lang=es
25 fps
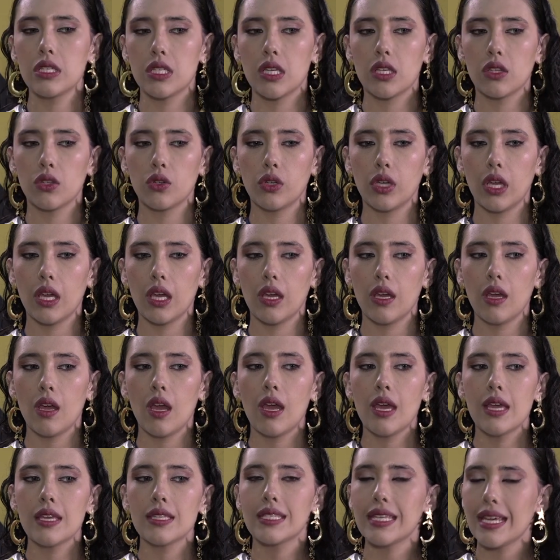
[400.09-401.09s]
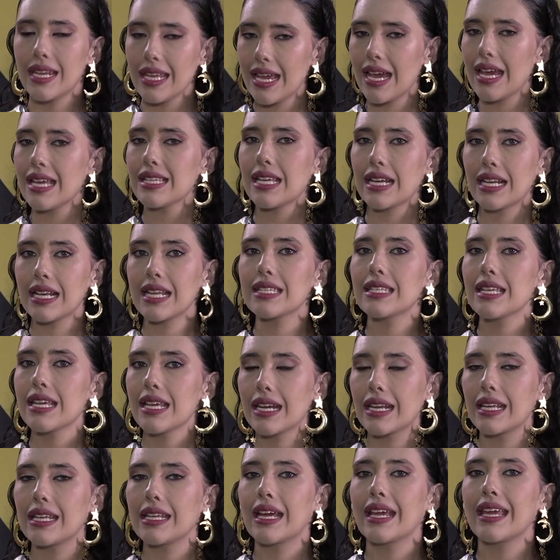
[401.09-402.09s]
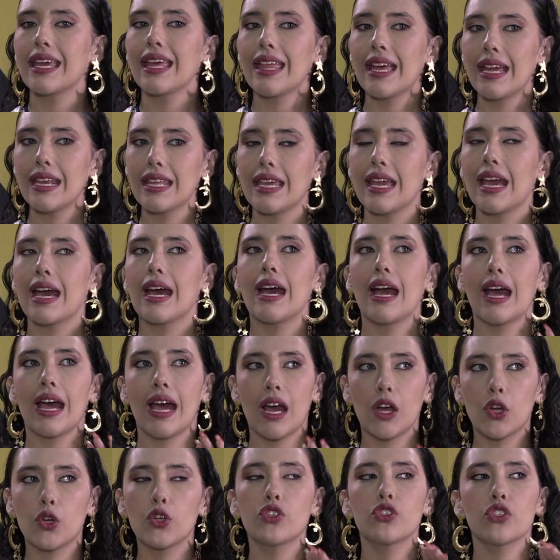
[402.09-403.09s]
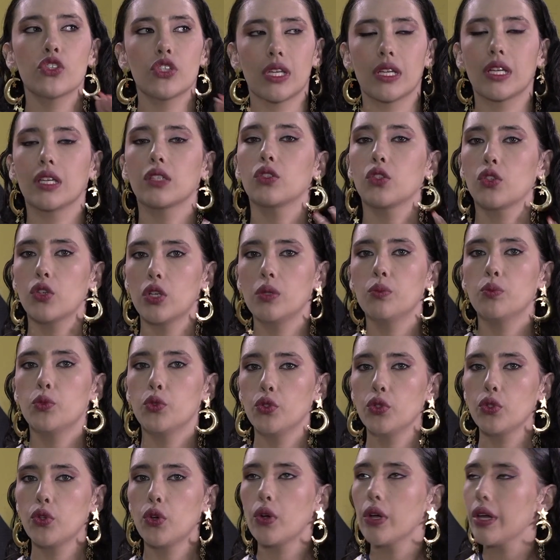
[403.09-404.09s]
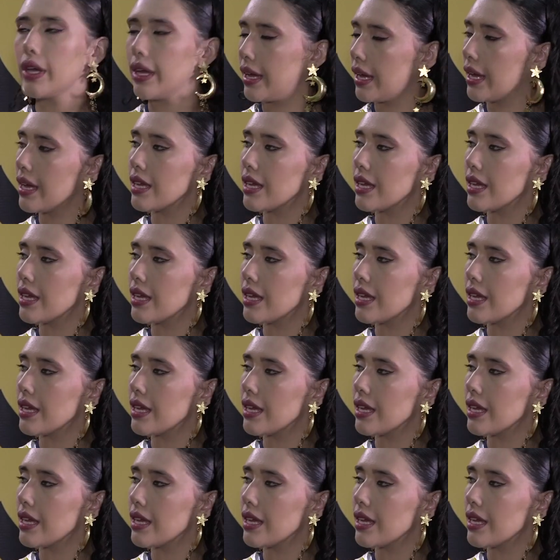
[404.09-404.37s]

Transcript: Y siento que sería esa clase de reina que daría a conocer a todo el mundo